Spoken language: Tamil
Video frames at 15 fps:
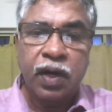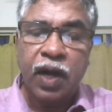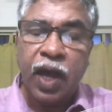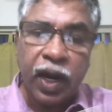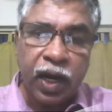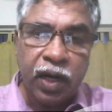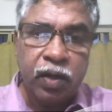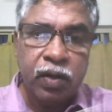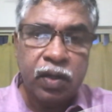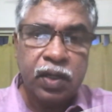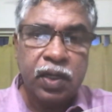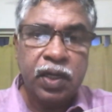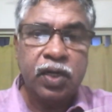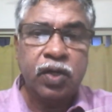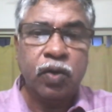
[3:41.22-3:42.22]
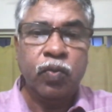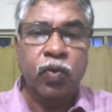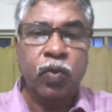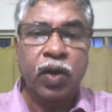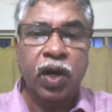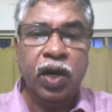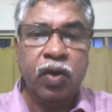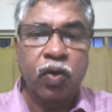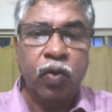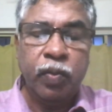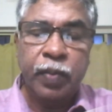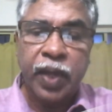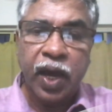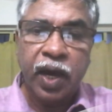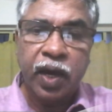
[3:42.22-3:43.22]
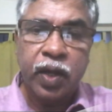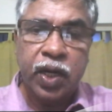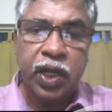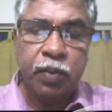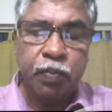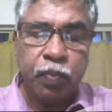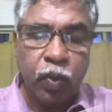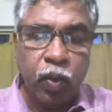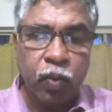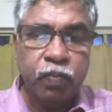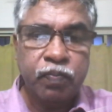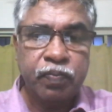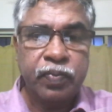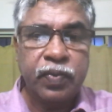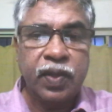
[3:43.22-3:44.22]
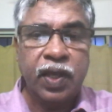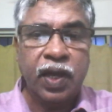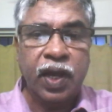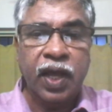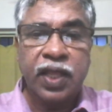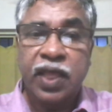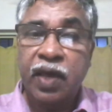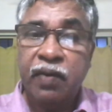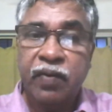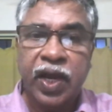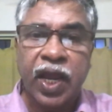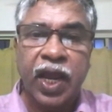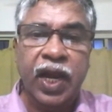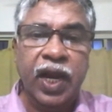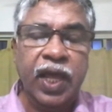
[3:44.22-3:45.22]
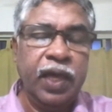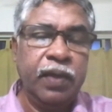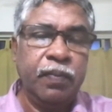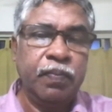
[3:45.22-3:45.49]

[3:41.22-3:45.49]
நாங்கள் என்றும் உங்களுக்கு உண்மையாக இருப்போம் அதே வகையிலே